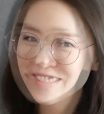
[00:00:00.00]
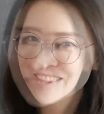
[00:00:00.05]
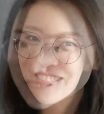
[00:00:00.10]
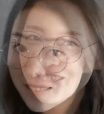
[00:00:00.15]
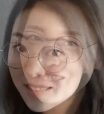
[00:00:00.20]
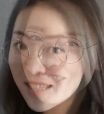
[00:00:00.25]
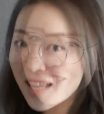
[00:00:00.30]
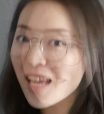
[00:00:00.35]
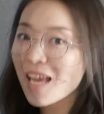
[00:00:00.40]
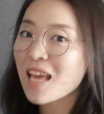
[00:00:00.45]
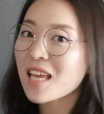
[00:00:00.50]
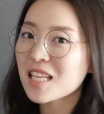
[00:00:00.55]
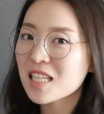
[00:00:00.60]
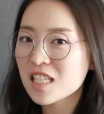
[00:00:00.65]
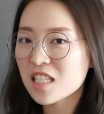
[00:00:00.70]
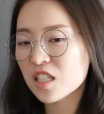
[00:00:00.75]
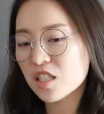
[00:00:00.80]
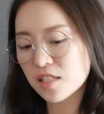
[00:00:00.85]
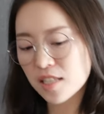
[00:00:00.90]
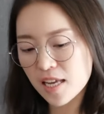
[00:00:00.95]
근데
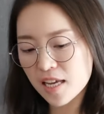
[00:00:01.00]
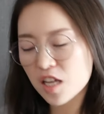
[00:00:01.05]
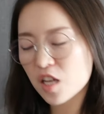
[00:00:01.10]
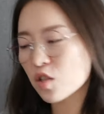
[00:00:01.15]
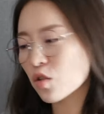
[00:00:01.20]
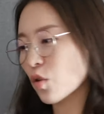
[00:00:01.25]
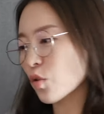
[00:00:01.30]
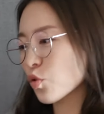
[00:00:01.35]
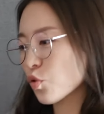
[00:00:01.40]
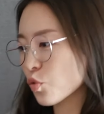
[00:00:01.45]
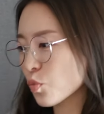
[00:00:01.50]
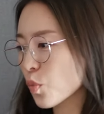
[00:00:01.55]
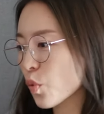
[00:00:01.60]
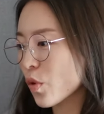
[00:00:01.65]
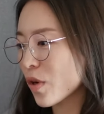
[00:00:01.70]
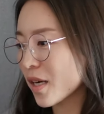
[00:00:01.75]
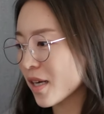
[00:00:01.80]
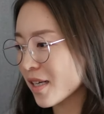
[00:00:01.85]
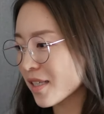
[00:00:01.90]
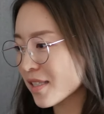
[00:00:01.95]
이 책에서
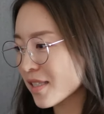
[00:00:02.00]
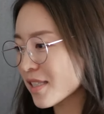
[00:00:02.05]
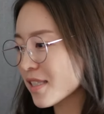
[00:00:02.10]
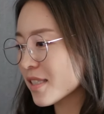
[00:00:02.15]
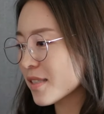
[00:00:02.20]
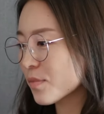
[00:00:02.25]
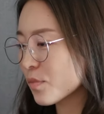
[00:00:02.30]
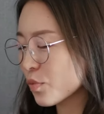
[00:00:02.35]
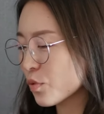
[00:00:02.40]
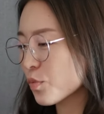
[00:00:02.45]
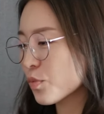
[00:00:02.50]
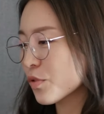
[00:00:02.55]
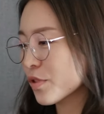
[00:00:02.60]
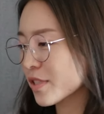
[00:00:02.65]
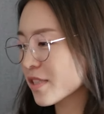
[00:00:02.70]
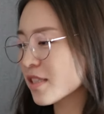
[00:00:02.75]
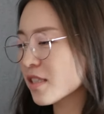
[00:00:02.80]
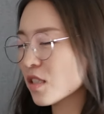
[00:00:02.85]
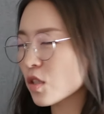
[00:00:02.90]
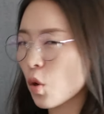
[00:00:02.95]
주목하는
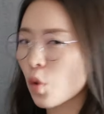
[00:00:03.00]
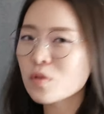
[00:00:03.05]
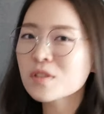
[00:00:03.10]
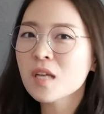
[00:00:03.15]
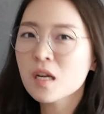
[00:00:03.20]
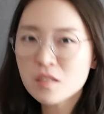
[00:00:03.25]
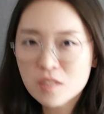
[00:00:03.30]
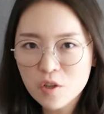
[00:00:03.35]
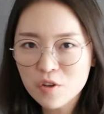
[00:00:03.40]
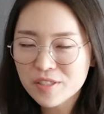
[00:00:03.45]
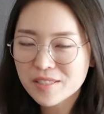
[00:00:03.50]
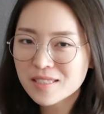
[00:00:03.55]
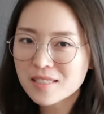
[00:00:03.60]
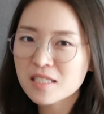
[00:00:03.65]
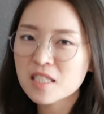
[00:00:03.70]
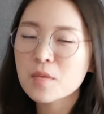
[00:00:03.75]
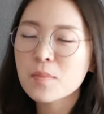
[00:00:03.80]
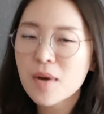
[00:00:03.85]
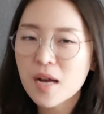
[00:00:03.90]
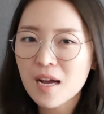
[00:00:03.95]
부분은 정상적인
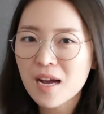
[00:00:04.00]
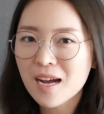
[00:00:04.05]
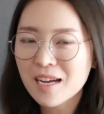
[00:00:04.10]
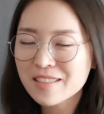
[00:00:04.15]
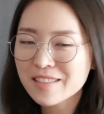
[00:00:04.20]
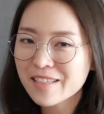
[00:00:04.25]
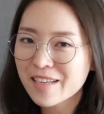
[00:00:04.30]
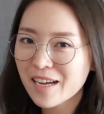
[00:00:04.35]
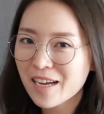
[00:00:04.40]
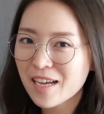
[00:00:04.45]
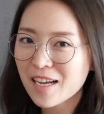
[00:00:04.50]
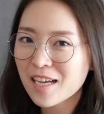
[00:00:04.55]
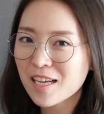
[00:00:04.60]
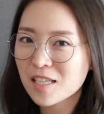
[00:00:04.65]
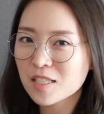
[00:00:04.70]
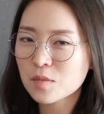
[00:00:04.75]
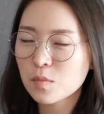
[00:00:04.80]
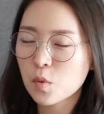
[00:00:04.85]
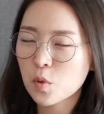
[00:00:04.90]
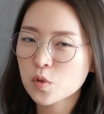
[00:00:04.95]
스키마가 아니라
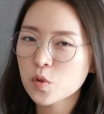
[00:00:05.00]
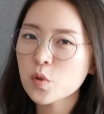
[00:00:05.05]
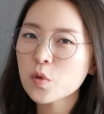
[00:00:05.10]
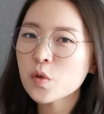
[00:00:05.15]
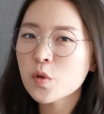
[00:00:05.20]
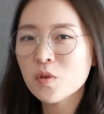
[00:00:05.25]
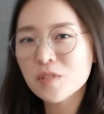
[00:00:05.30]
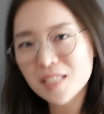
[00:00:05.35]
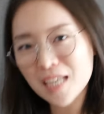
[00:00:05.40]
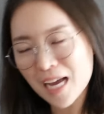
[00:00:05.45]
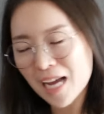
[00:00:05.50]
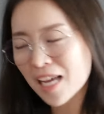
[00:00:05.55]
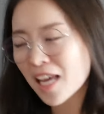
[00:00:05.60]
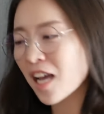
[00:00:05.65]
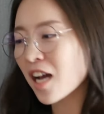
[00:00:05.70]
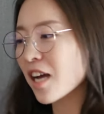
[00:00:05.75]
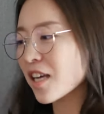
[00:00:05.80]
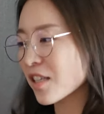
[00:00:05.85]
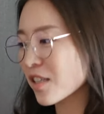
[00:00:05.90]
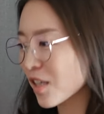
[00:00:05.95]
뭐 성격
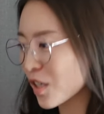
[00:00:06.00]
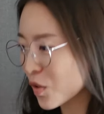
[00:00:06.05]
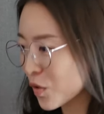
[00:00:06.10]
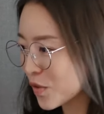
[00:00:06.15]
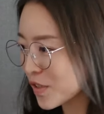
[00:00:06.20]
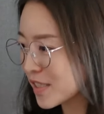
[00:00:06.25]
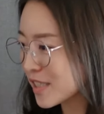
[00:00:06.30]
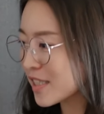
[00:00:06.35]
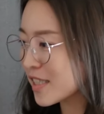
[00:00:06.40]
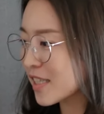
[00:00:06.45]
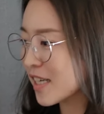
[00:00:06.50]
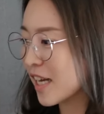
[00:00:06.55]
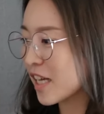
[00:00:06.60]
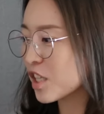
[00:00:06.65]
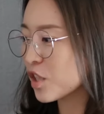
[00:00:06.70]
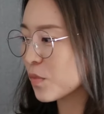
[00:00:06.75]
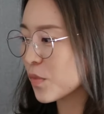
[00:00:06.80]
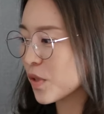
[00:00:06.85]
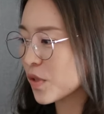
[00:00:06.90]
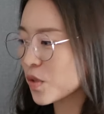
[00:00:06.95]
장애가 있다든지
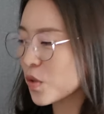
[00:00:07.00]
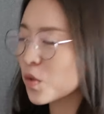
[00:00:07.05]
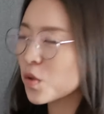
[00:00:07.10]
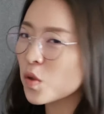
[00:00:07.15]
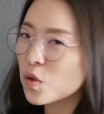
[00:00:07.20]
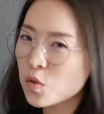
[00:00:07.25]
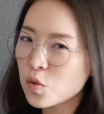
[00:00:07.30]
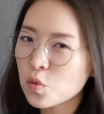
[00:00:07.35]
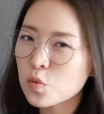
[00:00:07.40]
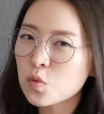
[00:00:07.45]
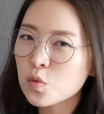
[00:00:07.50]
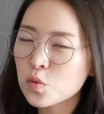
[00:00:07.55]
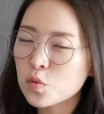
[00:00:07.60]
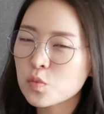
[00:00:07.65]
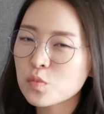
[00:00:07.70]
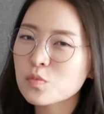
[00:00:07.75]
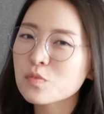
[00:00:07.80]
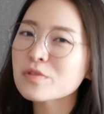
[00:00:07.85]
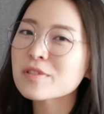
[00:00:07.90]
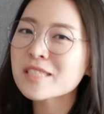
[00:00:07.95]
아니면 성격적으로
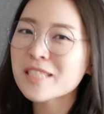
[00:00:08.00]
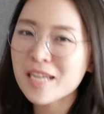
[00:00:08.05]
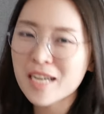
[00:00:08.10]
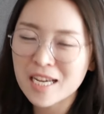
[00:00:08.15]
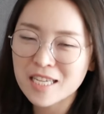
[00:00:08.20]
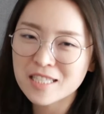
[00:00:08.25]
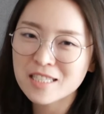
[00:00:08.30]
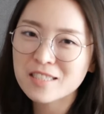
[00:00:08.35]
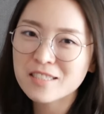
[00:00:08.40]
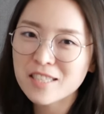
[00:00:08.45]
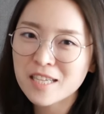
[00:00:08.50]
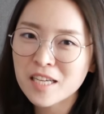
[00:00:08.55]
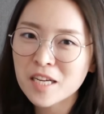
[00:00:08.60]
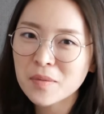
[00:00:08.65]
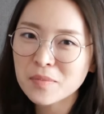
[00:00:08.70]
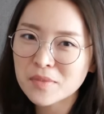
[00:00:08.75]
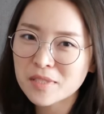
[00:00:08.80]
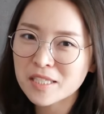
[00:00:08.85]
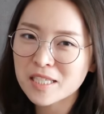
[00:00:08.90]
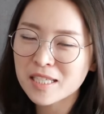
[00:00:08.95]
좀 문제가 있는
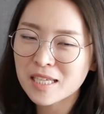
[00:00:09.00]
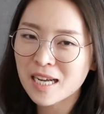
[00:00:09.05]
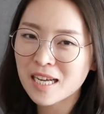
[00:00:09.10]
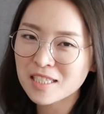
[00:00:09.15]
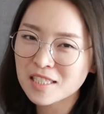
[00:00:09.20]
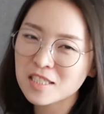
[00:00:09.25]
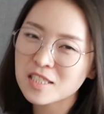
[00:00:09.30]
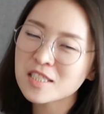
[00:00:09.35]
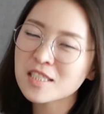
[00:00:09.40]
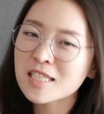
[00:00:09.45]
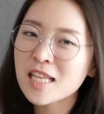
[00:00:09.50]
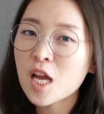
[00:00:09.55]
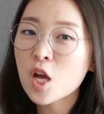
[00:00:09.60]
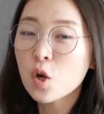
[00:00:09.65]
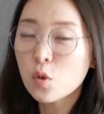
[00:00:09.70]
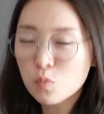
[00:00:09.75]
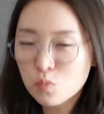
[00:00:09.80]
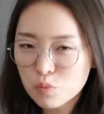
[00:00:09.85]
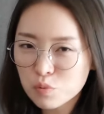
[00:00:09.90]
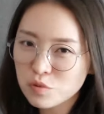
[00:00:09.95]
사람들이 가지는
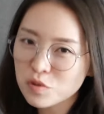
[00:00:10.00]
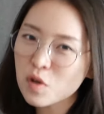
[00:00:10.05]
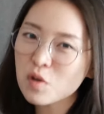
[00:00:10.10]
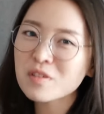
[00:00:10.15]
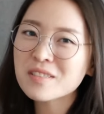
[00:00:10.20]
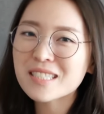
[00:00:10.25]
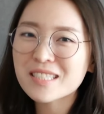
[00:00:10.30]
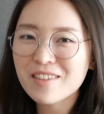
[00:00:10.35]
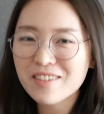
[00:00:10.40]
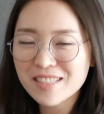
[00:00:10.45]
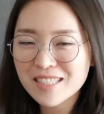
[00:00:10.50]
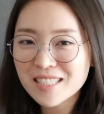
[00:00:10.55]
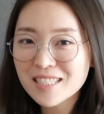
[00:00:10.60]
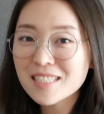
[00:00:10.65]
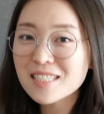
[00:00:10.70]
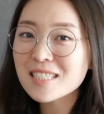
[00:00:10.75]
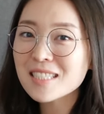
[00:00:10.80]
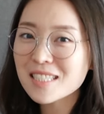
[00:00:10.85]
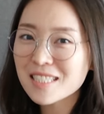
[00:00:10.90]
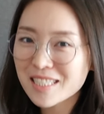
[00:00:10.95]

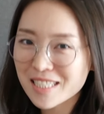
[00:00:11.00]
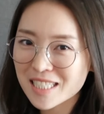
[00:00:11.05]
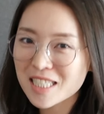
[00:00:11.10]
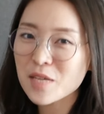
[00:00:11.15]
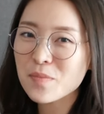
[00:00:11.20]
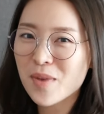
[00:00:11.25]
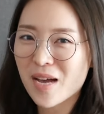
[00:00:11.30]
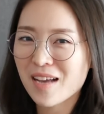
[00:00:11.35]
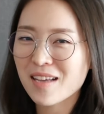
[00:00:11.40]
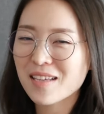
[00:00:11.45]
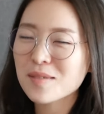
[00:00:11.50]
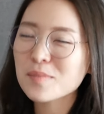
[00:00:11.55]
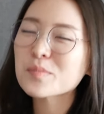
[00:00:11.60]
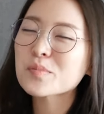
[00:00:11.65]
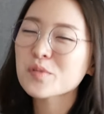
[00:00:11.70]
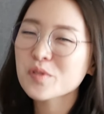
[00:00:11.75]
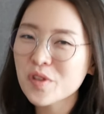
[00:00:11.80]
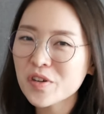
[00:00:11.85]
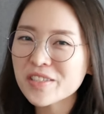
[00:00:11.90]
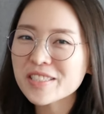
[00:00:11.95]
부적응적인 스키마,
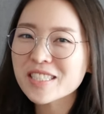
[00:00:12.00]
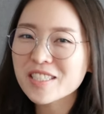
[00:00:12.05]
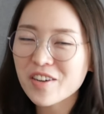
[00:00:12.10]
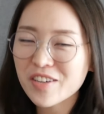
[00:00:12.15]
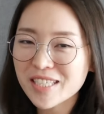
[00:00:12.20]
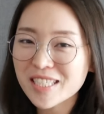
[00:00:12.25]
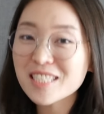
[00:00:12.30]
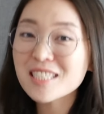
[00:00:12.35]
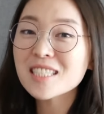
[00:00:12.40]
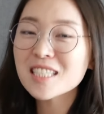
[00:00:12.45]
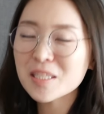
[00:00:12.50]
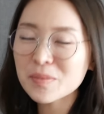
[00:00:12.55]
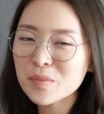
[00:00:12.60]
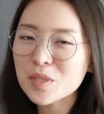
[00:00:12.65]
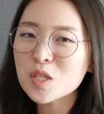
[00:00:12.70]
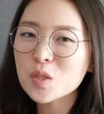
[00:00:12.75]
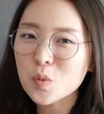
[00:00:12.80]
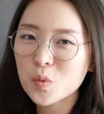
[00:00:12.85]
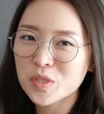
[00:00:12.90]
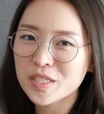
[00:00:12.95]
부적응적인
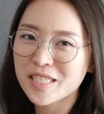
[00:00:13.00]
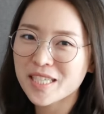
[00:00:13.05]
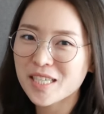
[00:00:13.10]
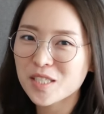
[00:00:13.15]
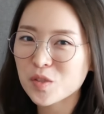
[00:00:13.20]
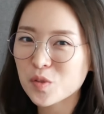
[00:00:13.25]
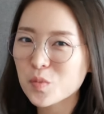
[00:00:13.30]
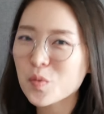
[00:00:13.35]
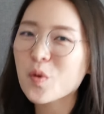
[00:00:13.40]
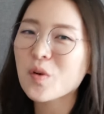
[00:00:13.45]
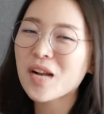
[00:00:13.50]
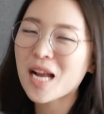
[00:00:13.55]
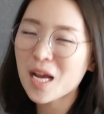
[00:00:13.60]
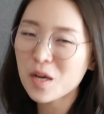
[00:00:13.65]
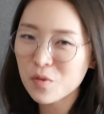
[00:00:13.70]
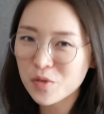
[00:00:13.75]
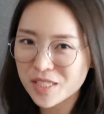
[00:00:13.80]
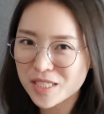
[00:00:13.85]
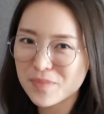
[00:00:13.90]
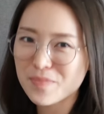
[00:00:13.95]
심리도식에 주목을
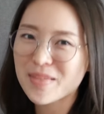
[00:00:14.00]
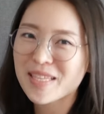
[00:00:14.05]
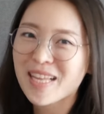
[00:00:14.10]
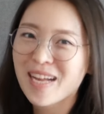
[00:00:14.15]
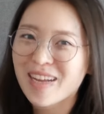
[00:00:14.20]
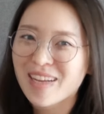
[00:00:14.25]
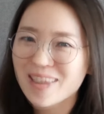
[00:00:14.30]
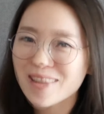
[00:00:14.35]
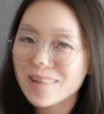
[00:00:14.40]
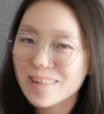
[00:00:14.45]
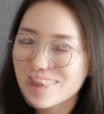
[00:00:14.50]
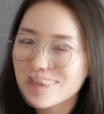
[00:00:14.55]
하고 있습니다.